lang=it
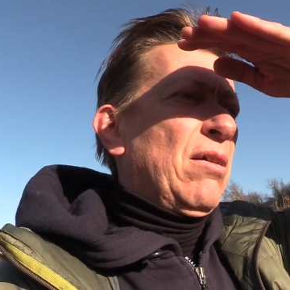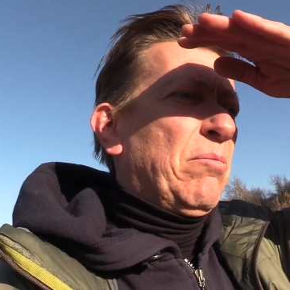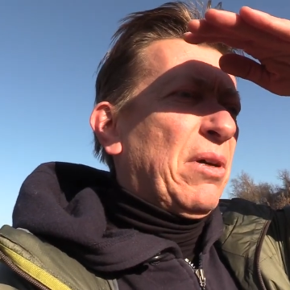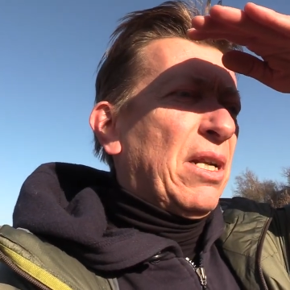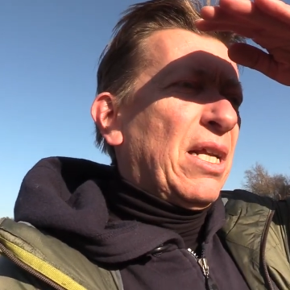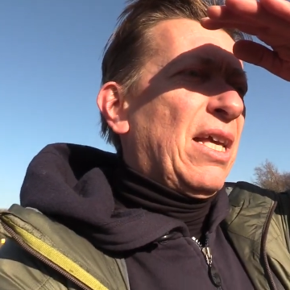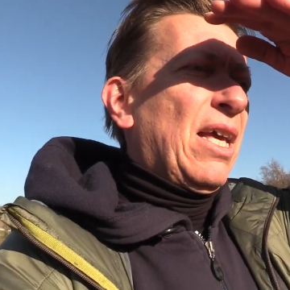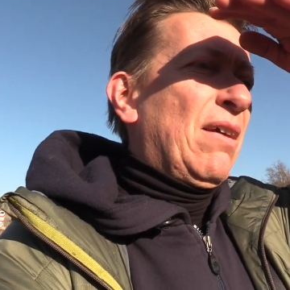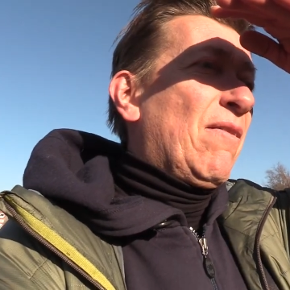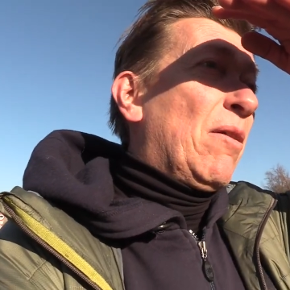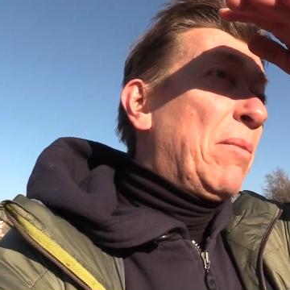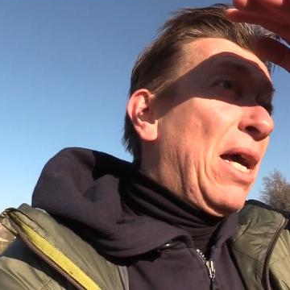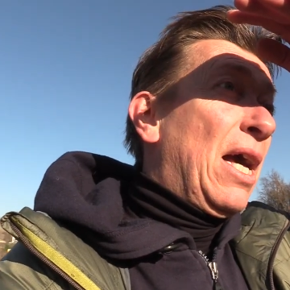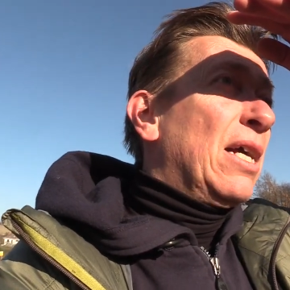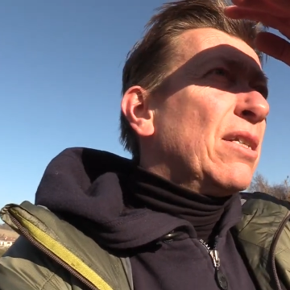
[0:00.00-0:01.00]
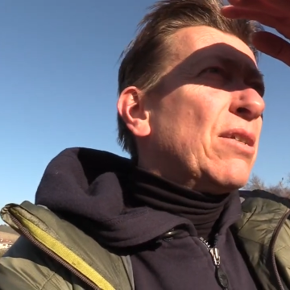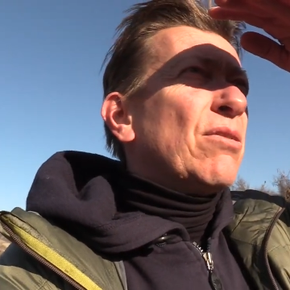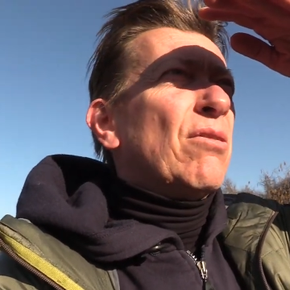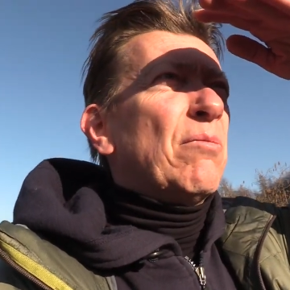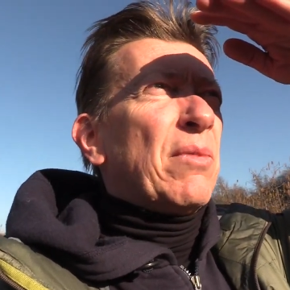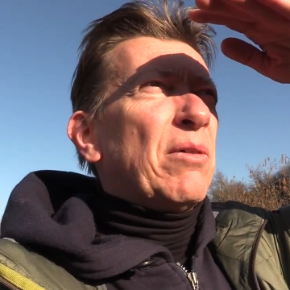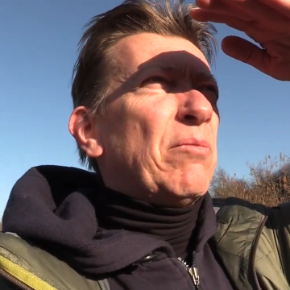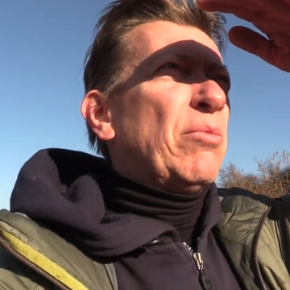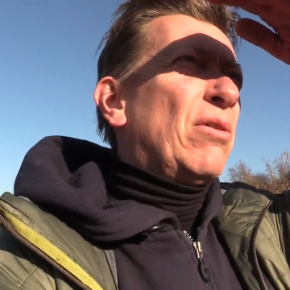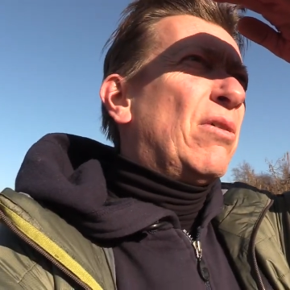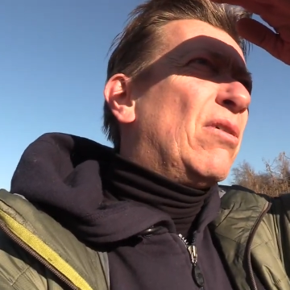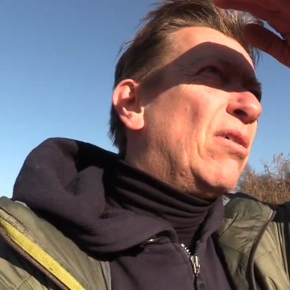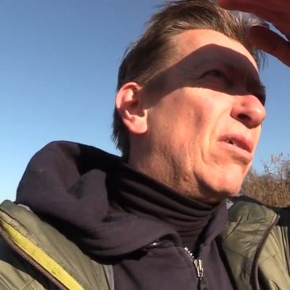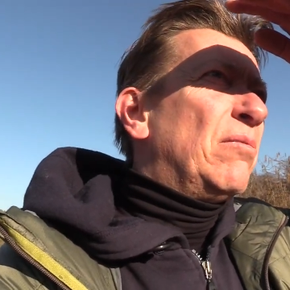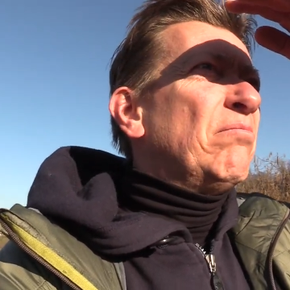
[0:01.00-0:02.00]
perché vabbè, insomma, è un
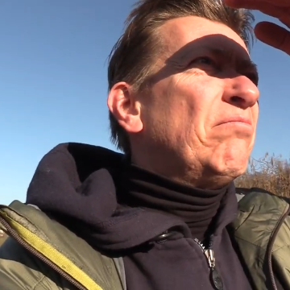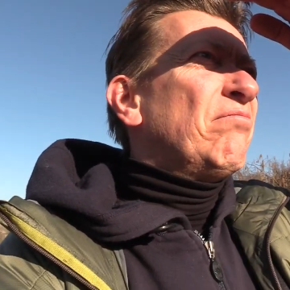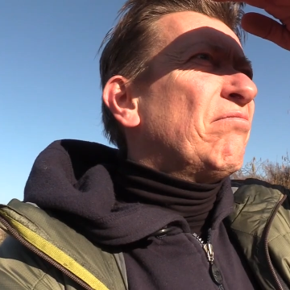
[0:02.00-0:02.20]
po'